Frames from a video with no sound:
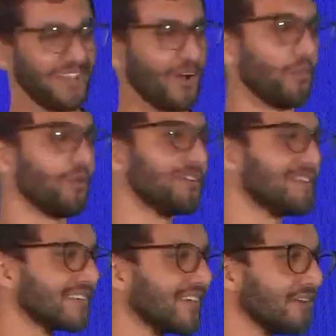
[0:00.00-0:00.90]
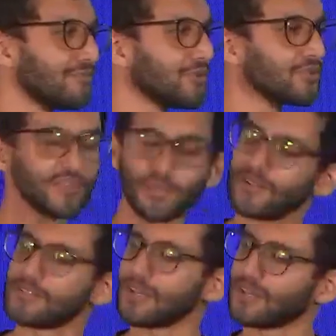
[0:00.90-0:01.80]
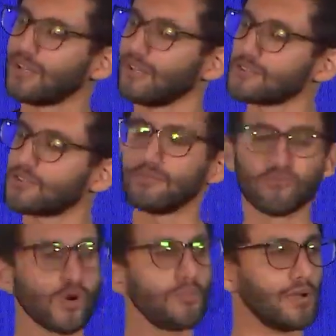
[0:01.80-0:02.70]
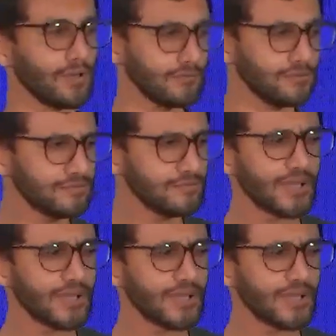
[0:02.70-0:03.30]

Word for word: Alors pour détecter un faux, on espère déjà qu'il y a des gens moins malins que vous,